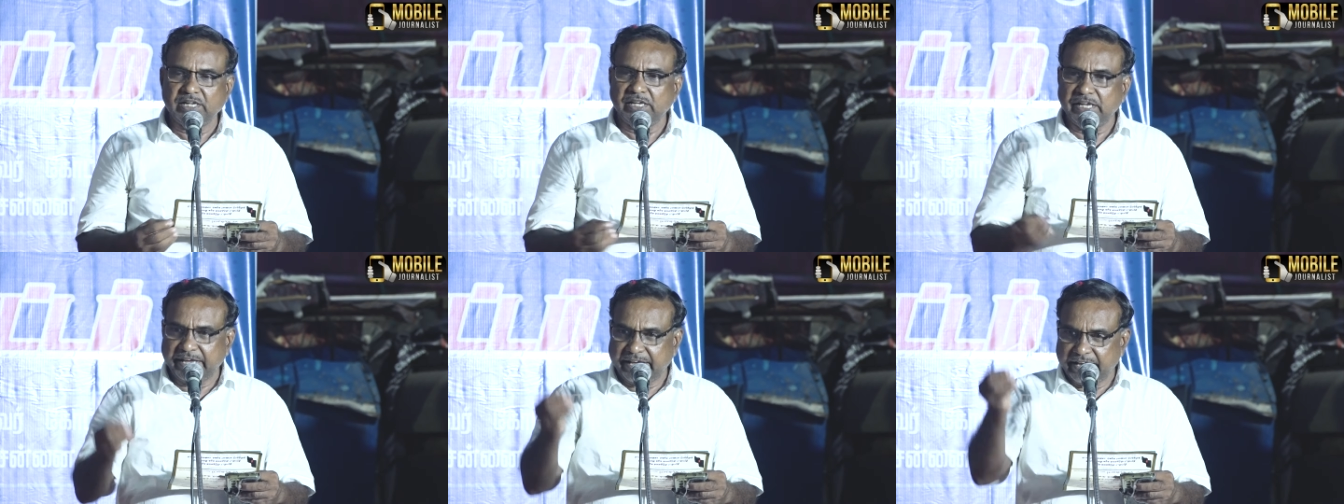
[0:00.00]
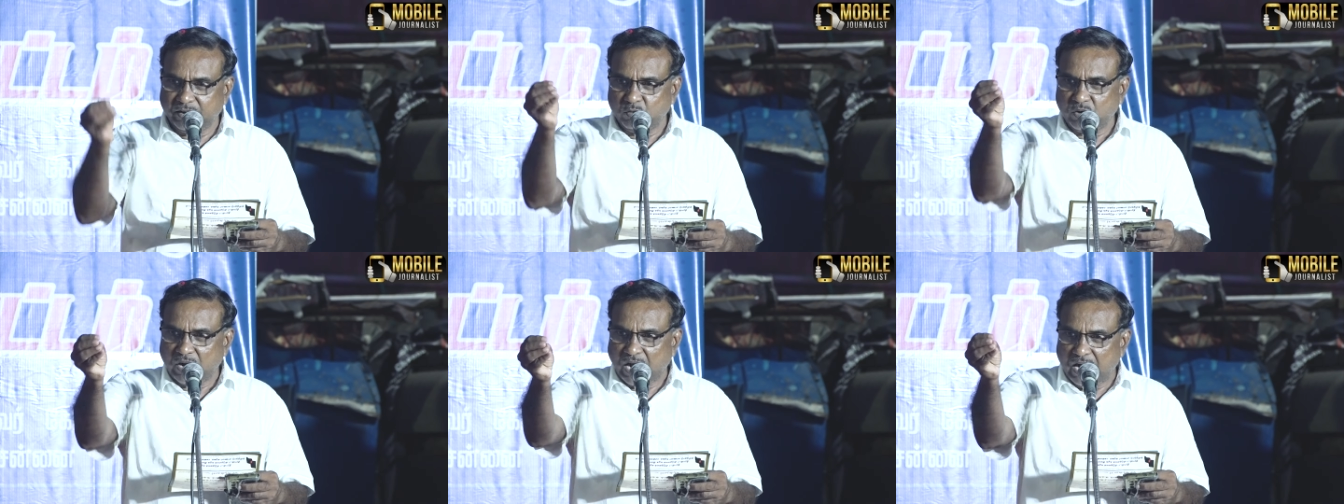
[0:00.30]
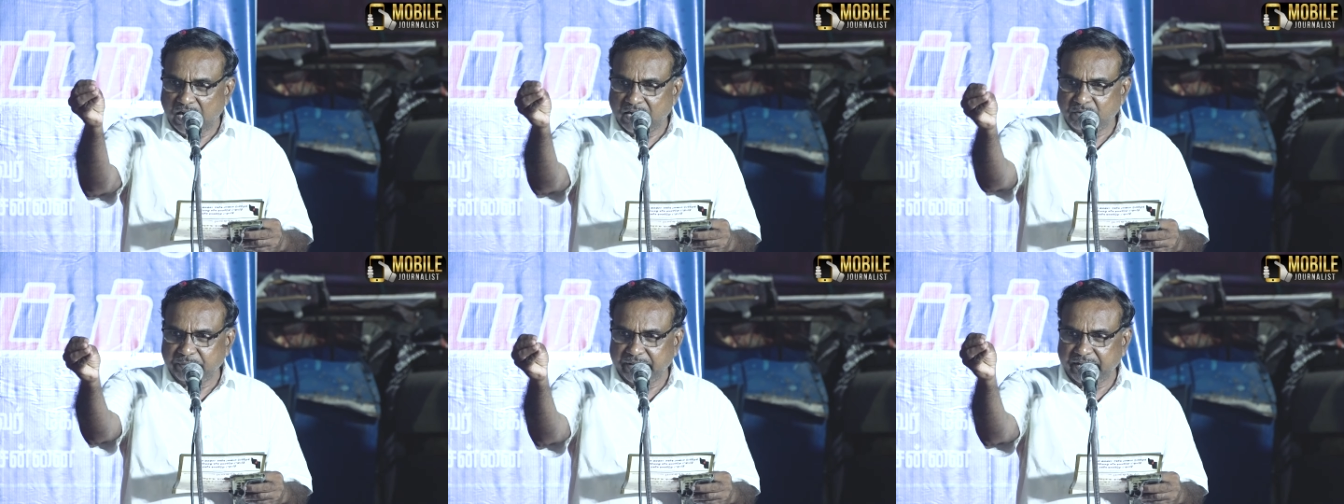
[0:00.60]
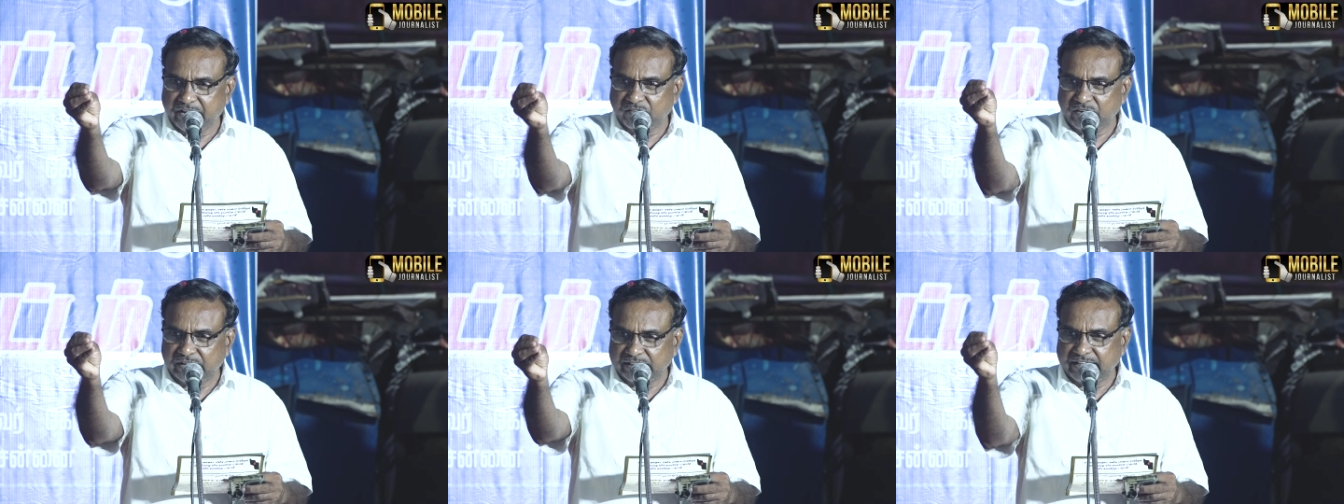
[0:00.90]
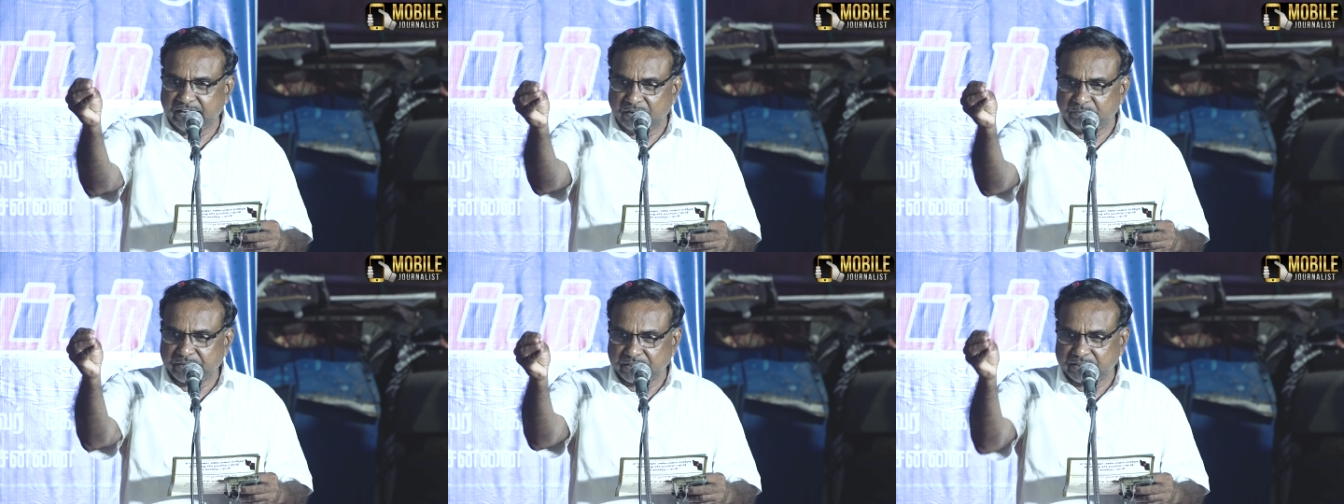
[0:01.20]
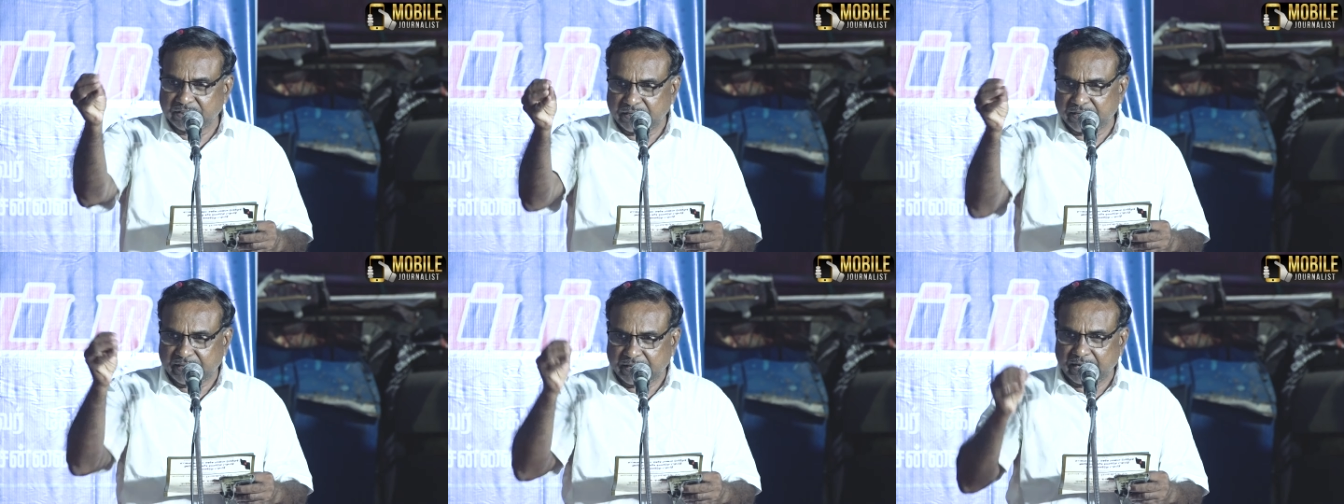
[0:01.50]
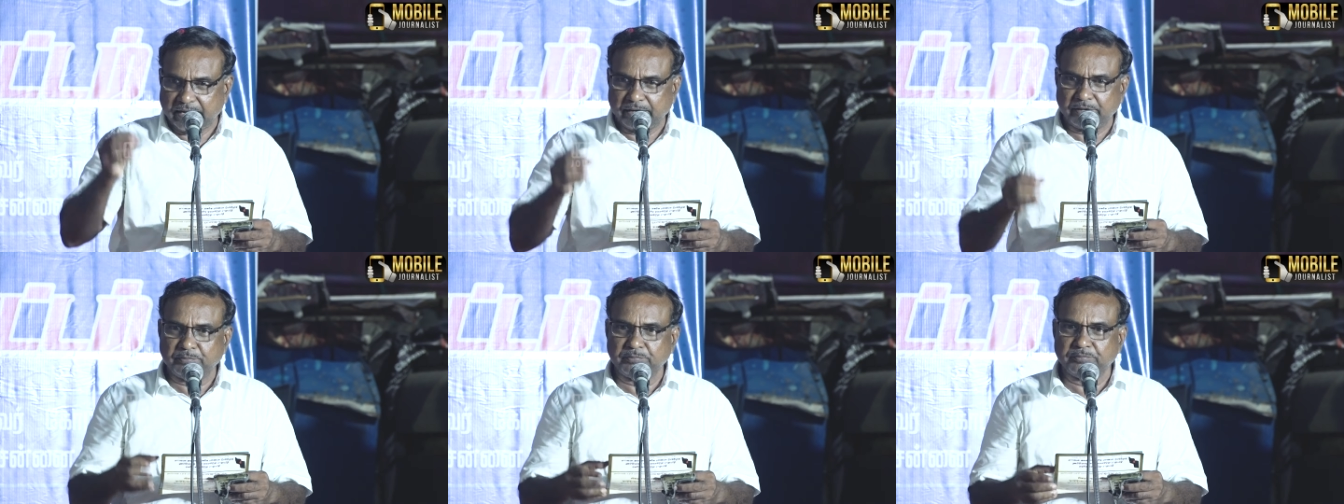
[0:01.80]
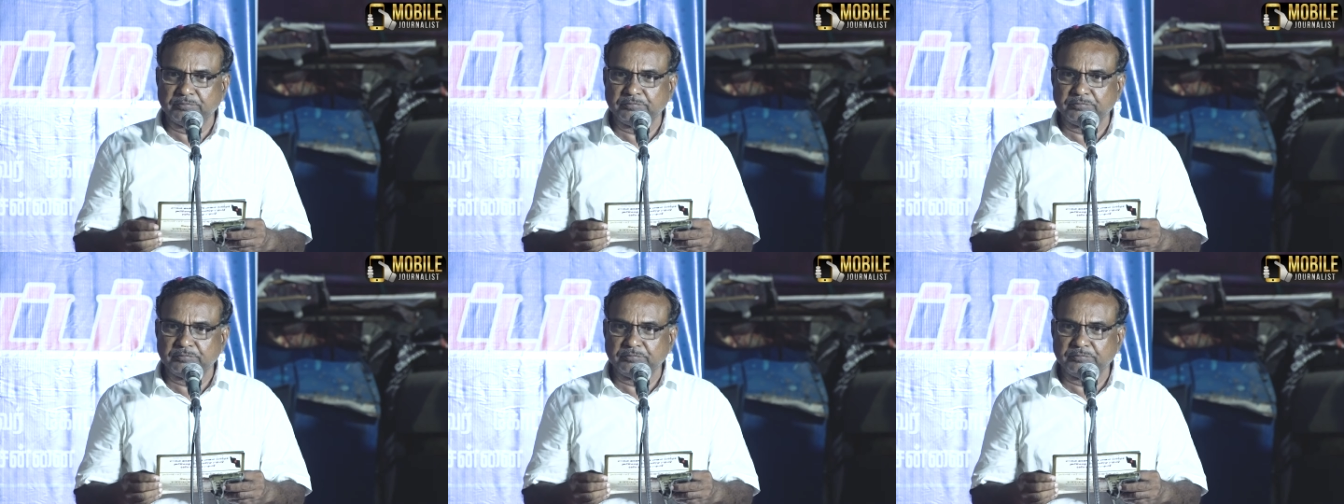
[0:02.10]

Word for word: இங்கே ஒரு ஆன்மீகவாதி அமர்ந்திருக்கிறார்